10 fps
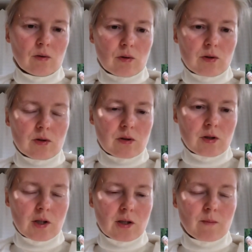То есть
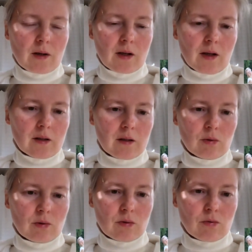сейчас пока
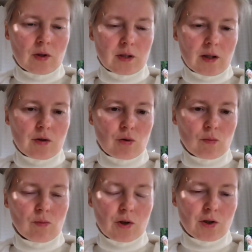они вот у вас стоят,
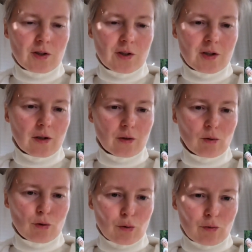чтобы вы больше не делали
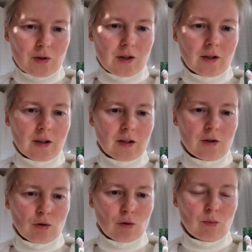то, что вы делали,
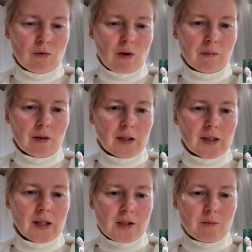и чтобы вам было
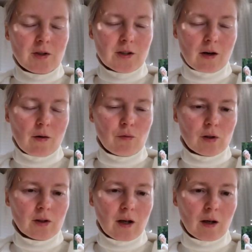так же
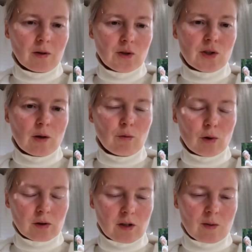комфортно, как было
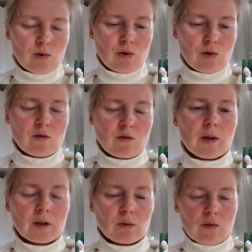дискомфортно тем
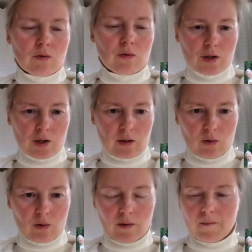существам, которых вы лишали
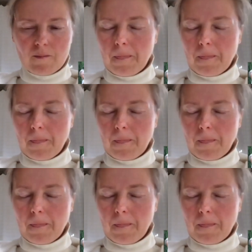дома.